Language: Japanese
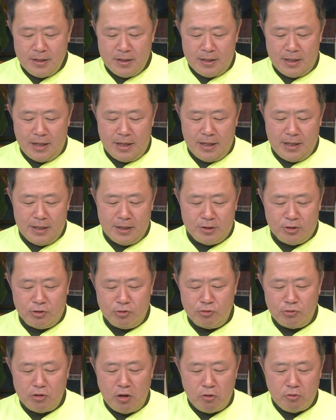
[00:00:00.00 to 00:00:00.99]
で、
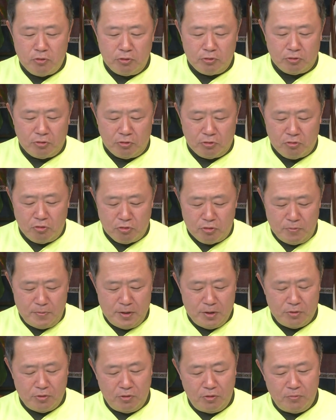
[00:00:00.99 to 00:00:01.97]
中国が怒ると国
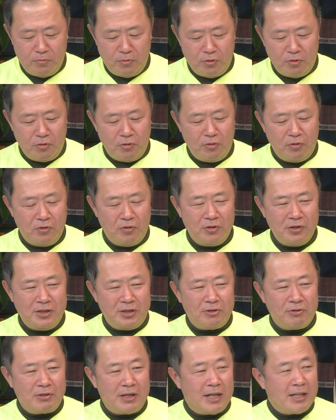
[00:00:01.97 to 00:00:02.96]
民党も一
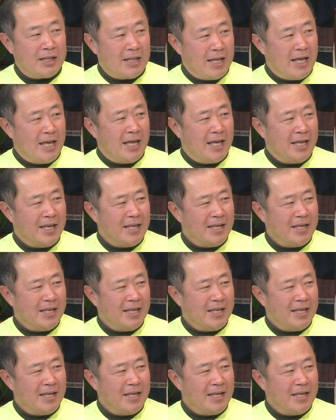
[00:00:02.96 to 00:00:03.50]
緒になって